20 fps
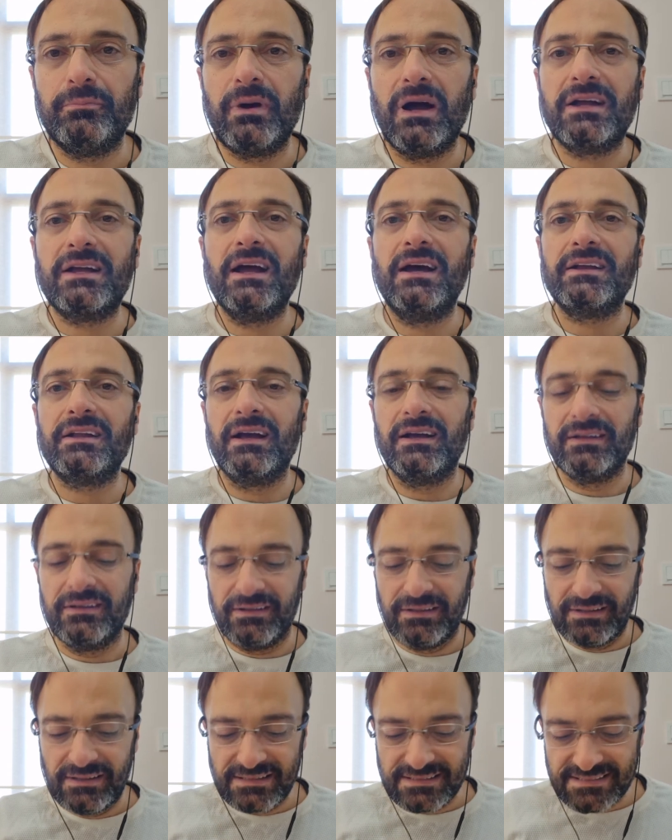
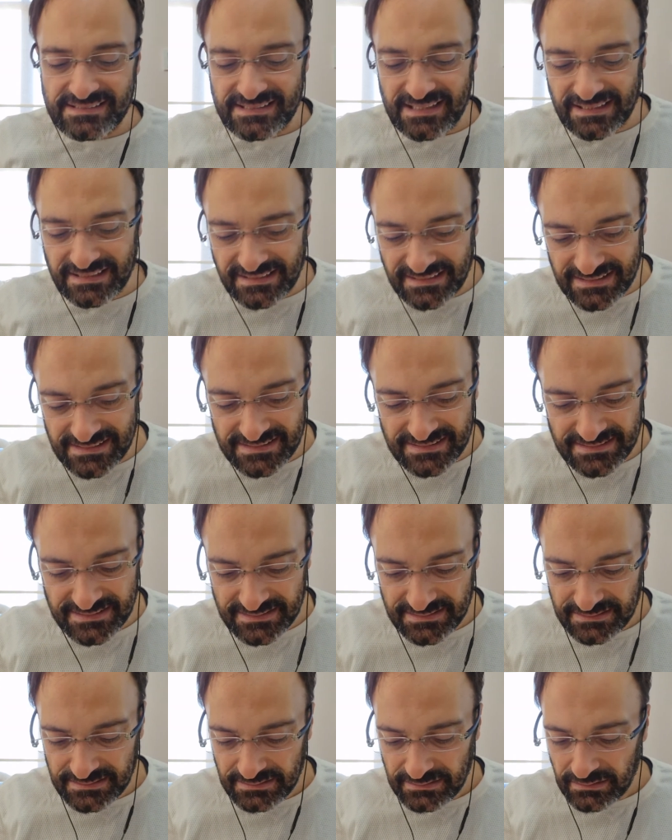Bakara
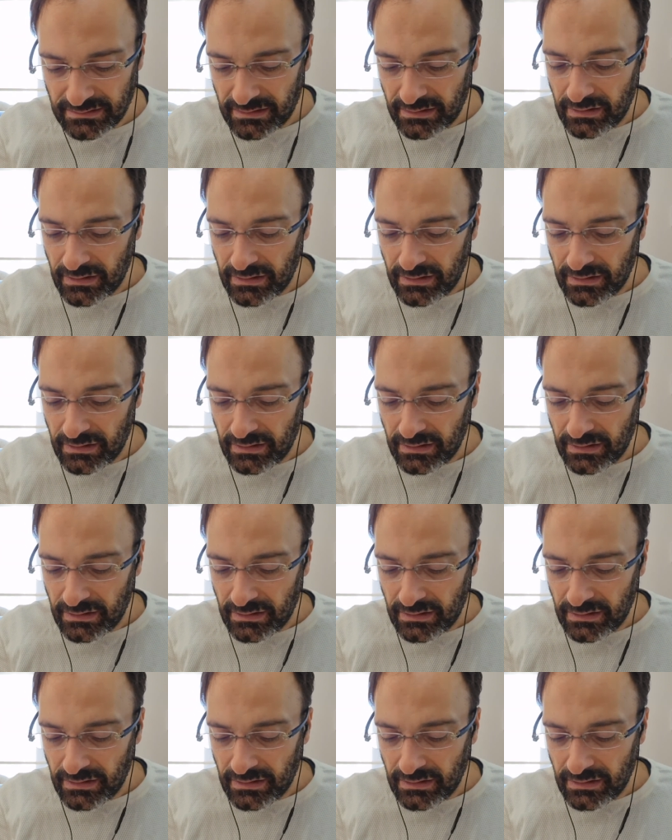8